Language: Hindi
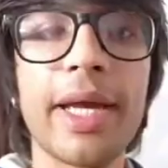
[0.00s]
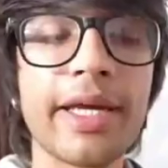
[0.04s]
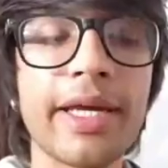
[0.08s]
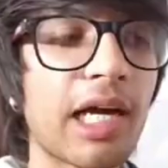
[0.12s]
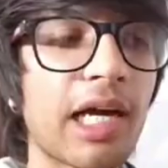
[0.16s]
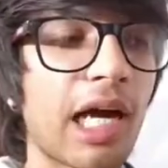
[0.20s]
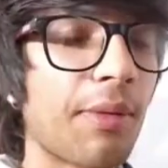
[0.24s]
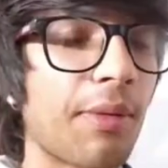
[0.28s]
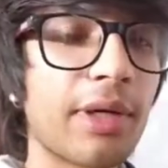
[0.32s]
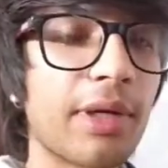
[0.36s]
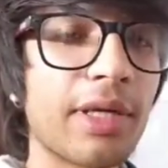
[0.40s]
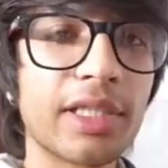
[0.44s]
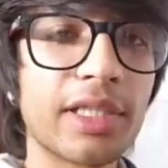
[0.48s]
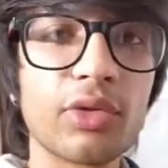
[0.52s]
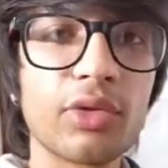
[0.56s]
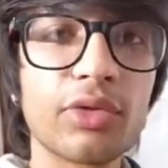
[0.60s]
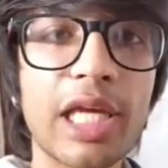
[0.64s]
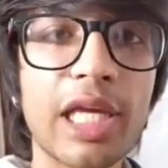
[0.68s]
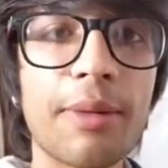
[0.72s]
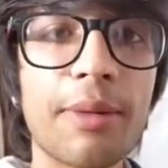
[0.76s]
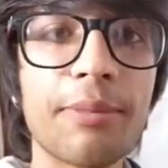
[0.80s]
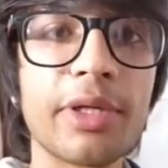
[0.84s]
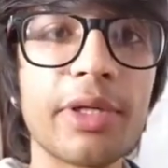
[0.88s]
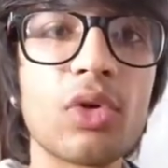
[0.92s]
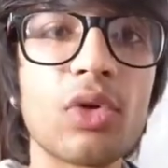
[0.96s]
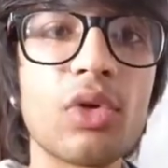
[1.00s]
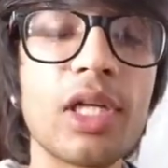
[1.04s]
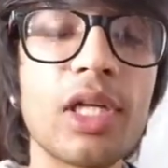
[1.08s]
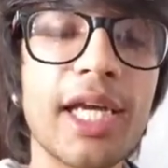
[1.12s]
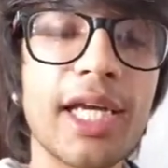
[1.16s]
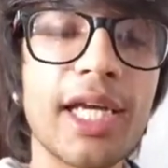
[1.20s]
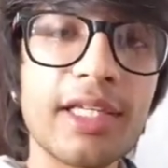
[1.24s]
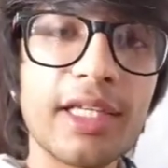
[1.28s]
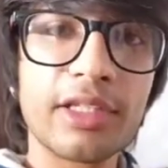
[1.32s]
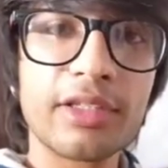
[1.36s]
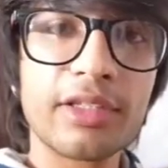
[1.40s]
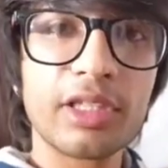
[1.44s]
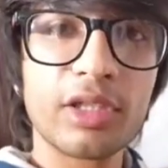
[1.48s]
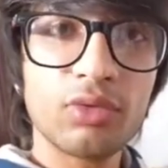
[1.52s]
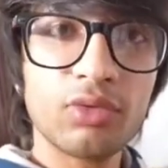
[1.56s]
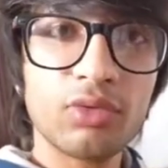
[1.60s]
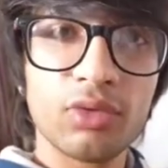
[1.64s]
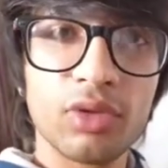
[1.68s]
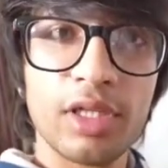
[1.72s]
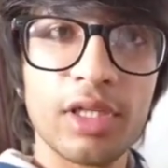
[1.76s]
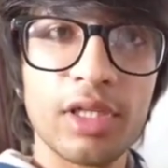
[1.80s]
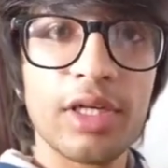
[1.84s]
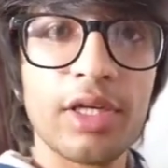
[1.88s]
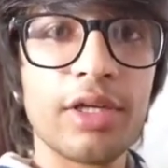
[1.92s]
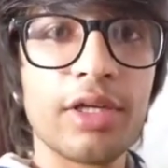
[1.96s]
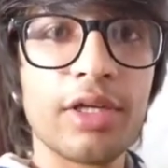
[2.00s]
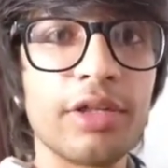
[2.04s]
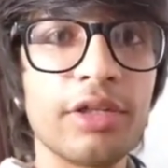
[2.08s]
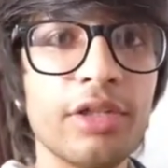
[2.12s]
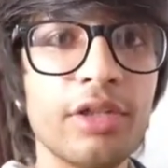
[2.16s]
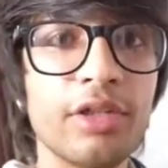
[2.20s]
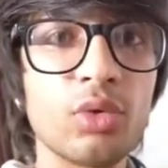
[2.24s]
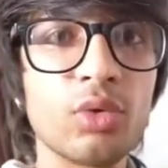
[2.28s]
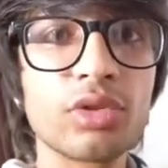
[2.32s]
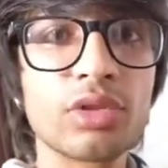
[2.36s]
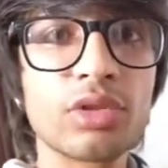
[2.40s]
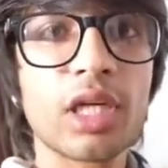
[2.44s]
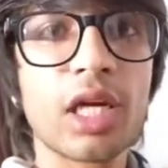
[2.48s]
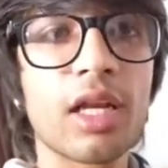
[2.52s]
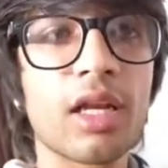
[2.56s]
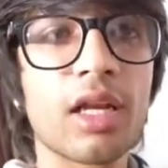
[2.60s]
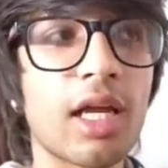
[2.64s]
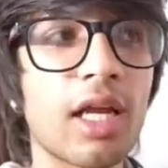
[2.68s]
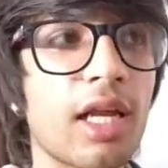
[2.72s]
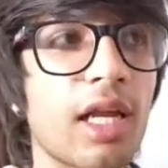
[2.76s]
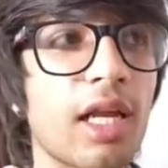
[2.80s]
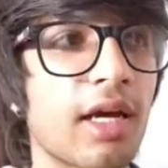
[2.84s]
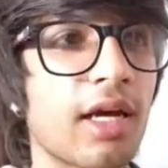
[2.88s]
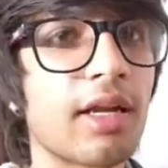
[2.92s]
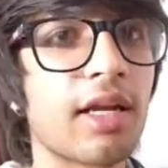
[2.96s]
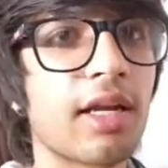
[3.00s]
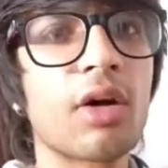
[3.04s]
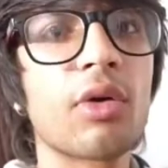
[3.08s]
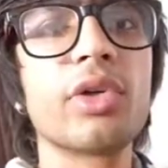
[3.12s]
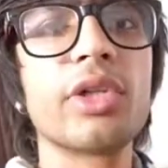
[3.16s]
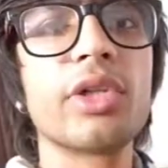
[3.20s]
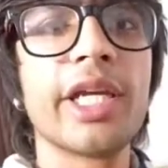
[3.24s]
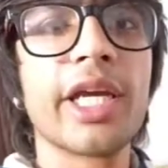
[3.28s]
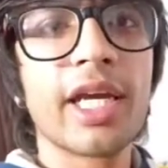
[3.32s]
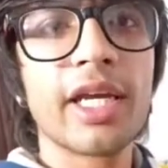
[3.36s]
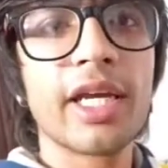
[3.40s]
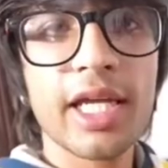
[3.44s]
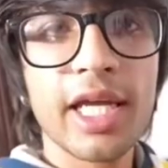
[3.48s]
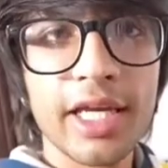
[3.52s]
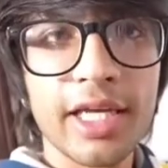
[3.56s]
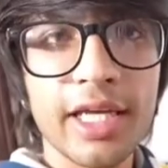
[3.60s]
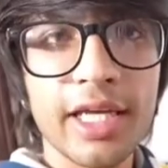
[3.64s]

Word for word: मैं एक काम करता हूँ कैमरे को ले जाता हूँ यूज़ करना ना करना वो देखी